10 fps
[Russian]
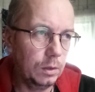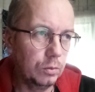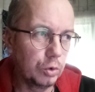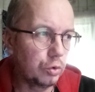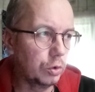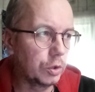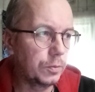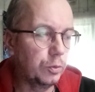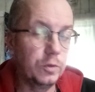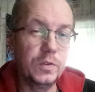Ну что ж,
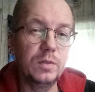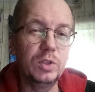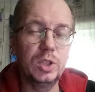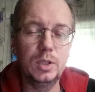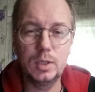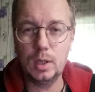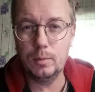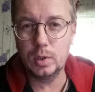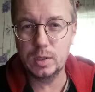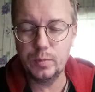пусть Всевышний
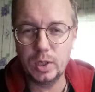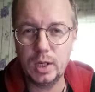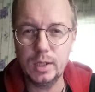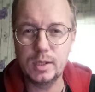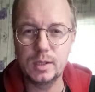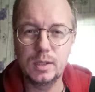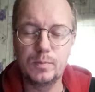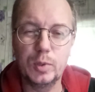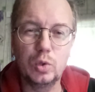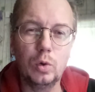сам разбирается с
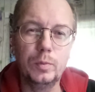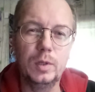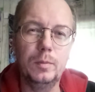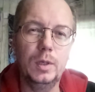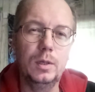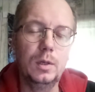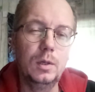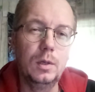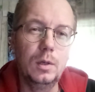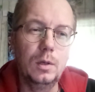подобными
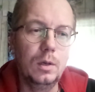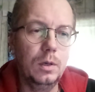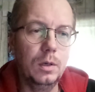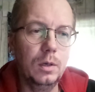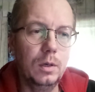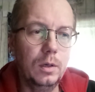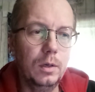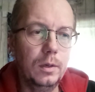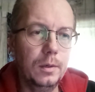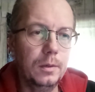
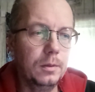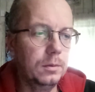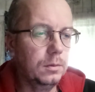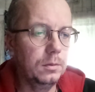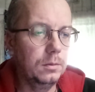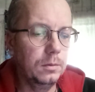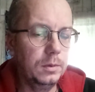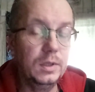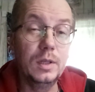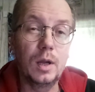э,
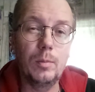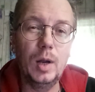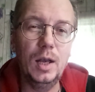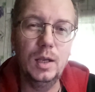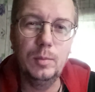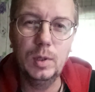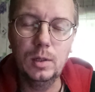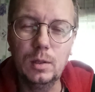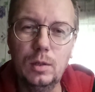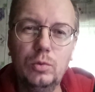
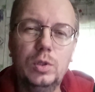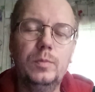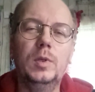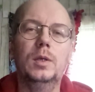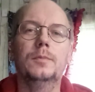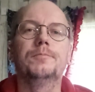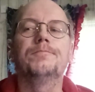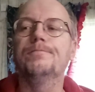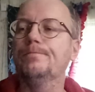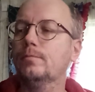ненормальными людьми.
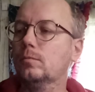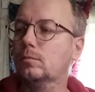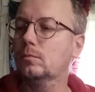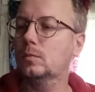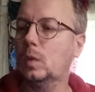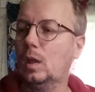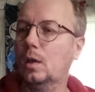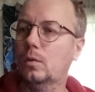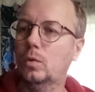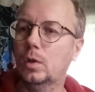
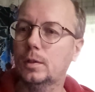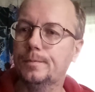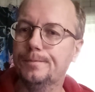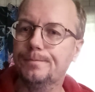Вот.